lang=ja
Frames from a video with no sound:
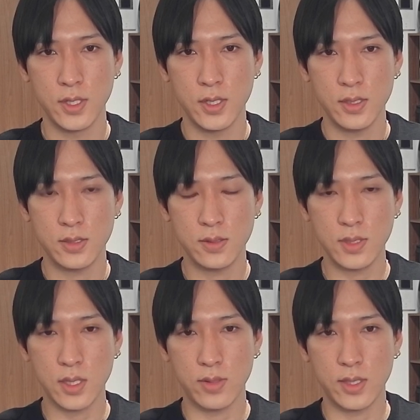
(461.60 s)
ストキ
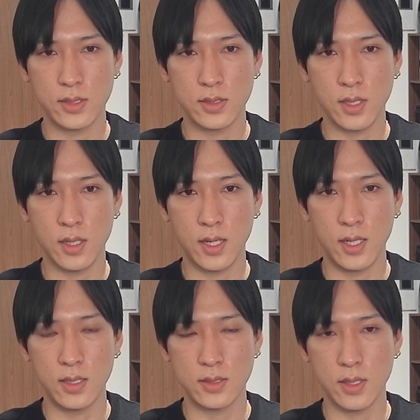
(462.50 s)
は売られすぎ、
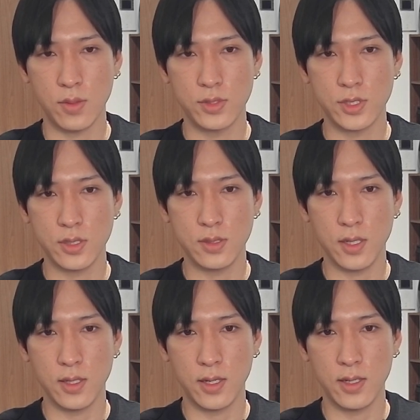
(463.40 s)
RSI は落ちきってい
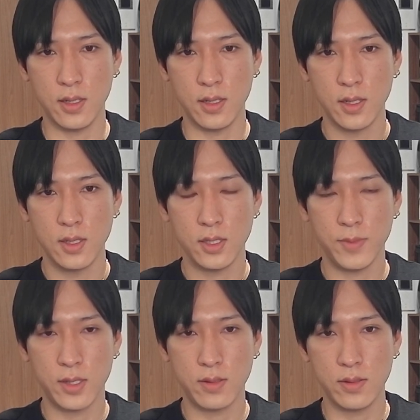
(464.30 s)
ない、で、
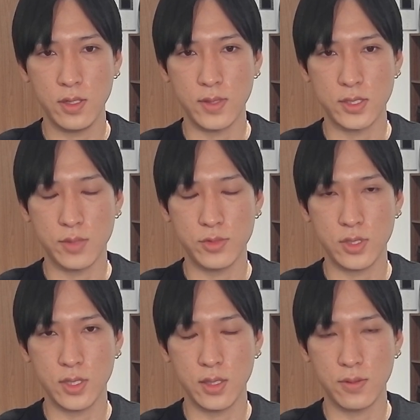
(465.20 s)
MacD は下向き
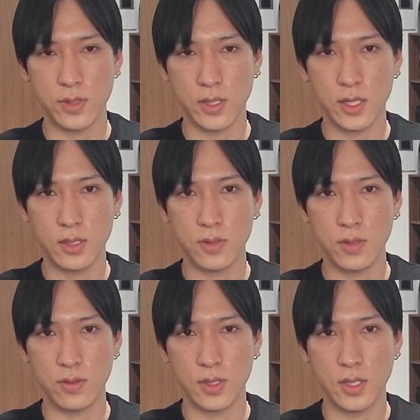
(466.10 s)
傾向で下落トレンドを
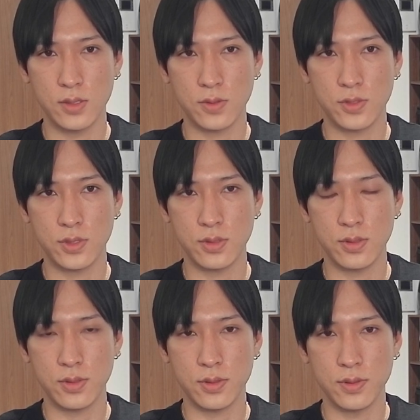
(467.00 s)
継続
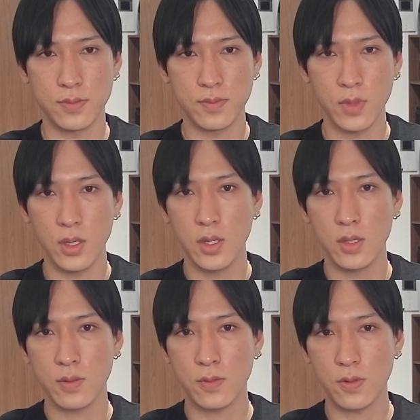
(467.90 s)
中、
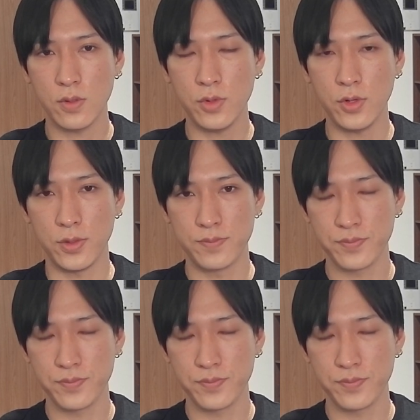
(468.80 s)
ここも、